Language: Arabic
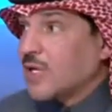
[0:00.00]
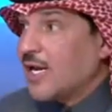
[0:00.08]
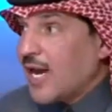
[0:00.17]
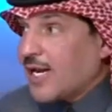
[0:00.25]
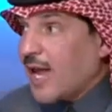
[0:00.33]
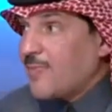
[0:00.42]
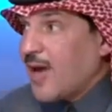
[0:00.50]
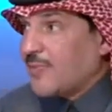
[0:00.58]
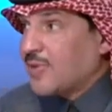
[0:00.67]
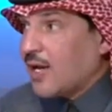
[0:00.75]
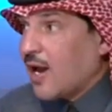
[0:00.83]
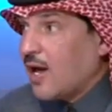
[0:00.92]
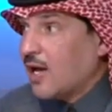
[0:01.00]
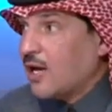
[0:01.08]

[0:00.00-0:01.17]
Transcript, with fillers: إلى كم يا عبد الله؟